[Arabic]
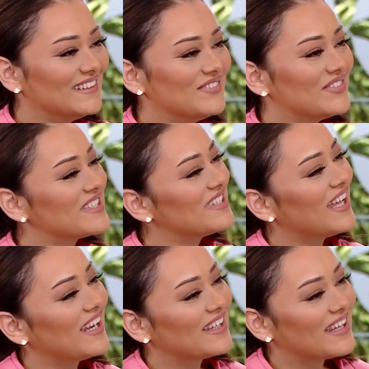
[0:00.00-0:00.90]
ميرسي
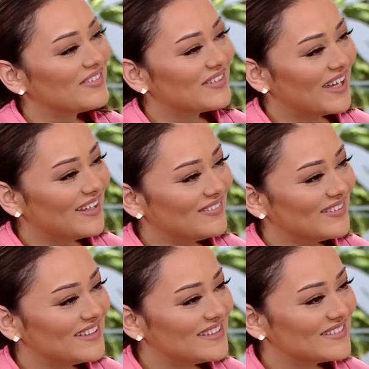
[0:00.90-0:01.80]
على الكلام الحلو
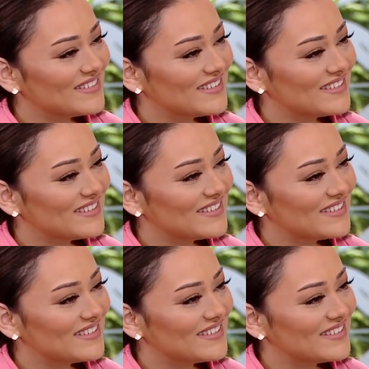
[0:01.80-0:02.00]
اللي انت لا